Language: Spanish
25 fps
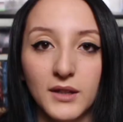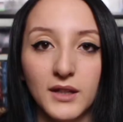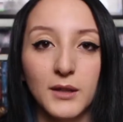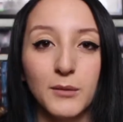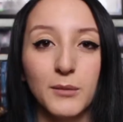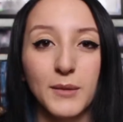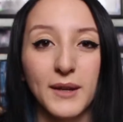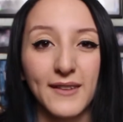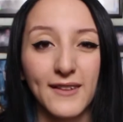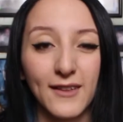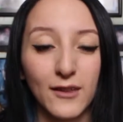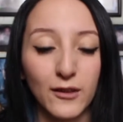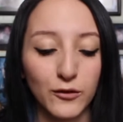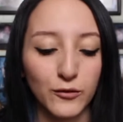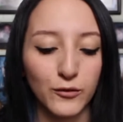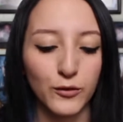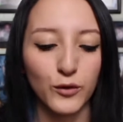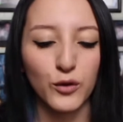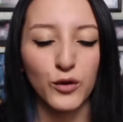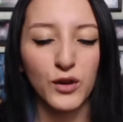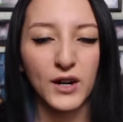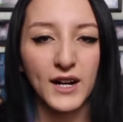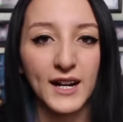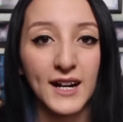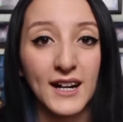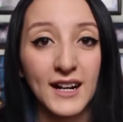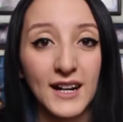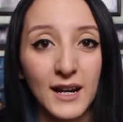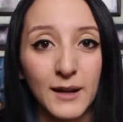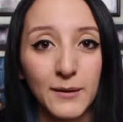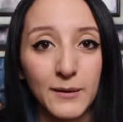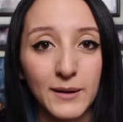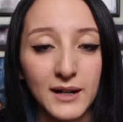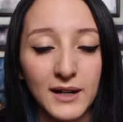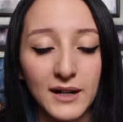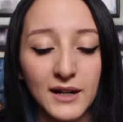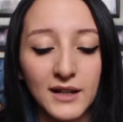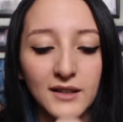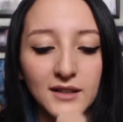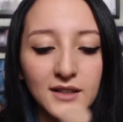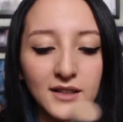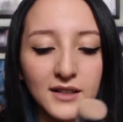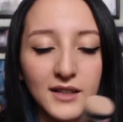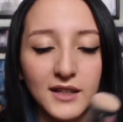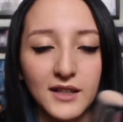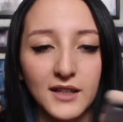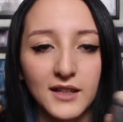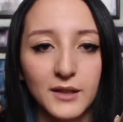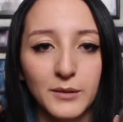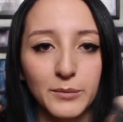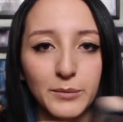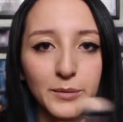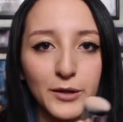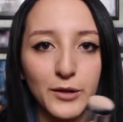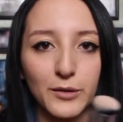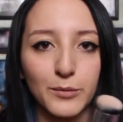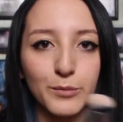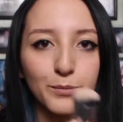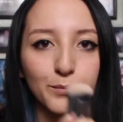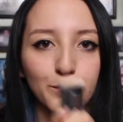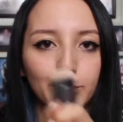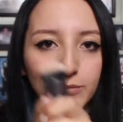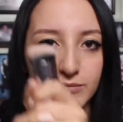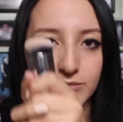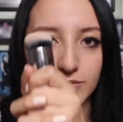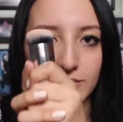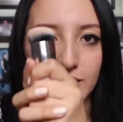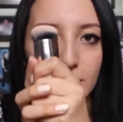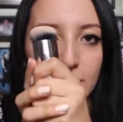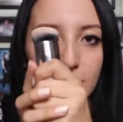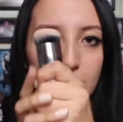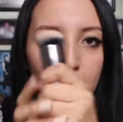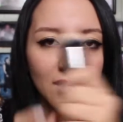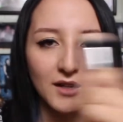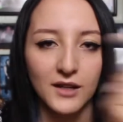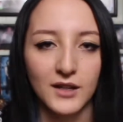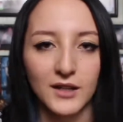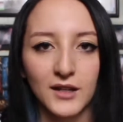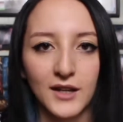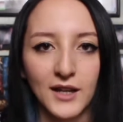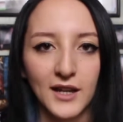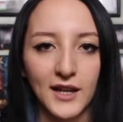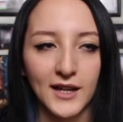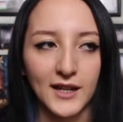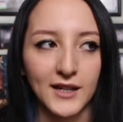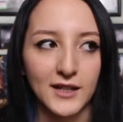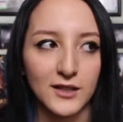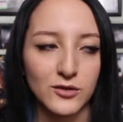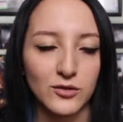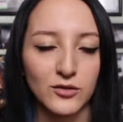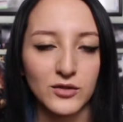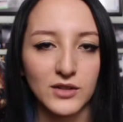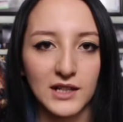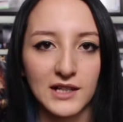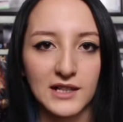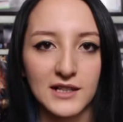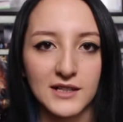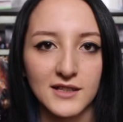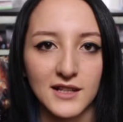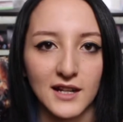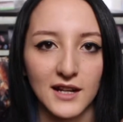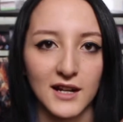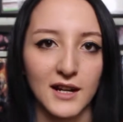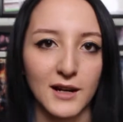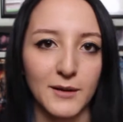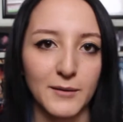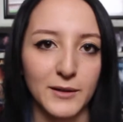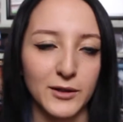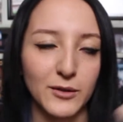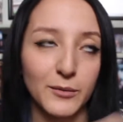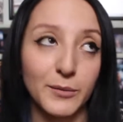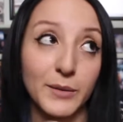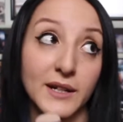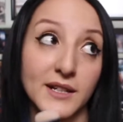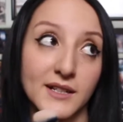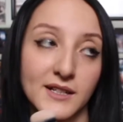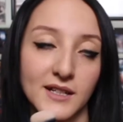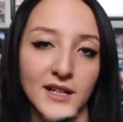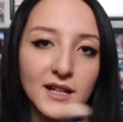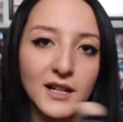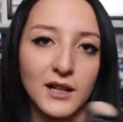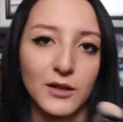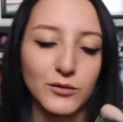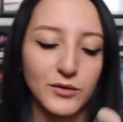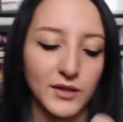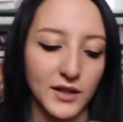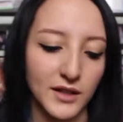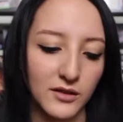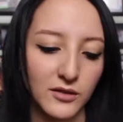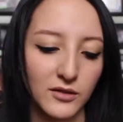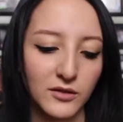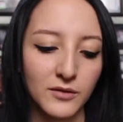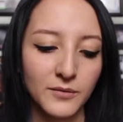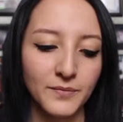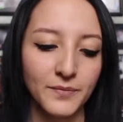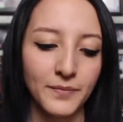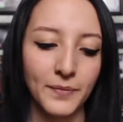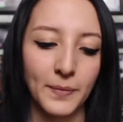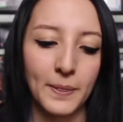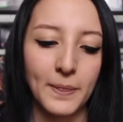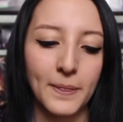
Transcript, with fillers: Y me ha dado flojera al lavarla, eh, pero en estos días la estaré lavando para seguirla usando.